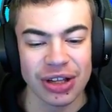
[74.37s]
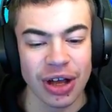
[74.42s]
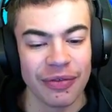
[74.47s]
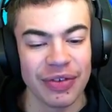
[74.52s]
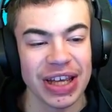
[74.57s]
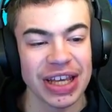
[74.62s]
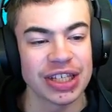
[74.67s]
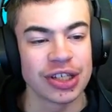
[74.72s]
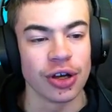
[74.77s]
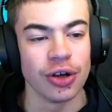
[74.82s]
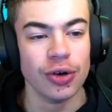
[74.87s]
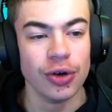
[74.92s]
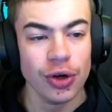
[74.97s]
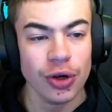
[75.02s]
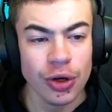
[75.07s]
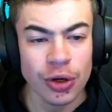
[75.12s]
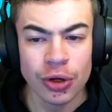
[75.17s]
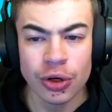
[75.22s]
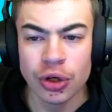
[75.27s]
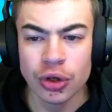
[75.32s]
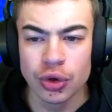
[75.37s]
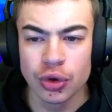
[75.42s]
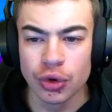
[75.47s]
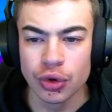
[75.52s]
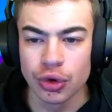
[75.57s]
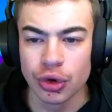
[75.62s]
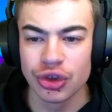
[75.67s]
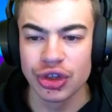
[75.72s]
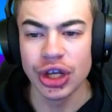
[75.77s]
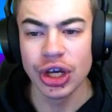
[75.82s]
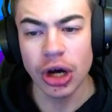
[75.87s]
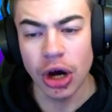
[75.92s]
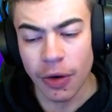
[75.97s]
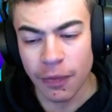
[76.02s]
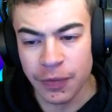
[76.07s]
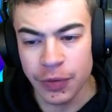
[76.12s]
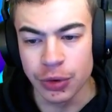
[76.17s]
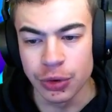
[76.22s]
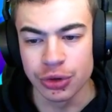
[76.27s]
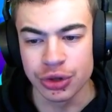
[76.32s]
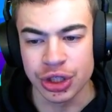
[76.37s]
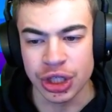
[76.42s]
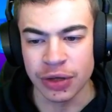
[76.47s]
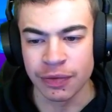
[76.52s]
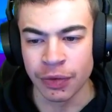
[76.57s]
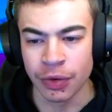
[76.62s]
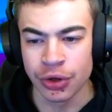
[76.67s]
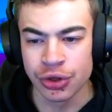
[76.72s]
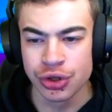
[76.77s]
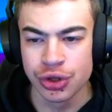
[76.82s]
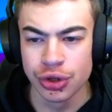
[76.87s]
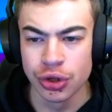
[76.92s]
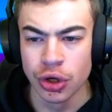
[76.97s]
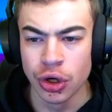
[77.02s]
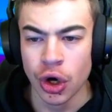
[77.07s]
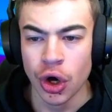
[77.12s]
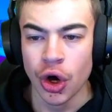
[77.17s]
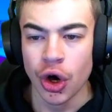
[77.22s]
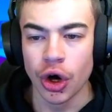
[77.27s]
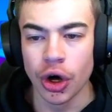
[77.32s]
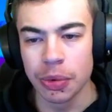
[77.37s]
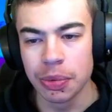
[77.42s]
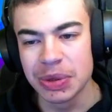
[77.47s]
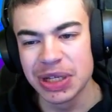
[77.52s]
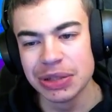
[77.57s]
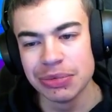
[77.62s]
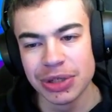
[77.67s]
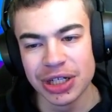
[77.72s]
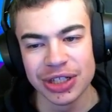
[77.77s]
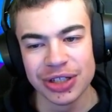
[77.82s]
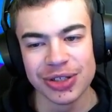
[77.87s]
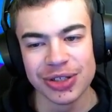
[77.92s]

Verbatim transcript: maintenant avec le retour de Terror Fluo qui est vendu au prix de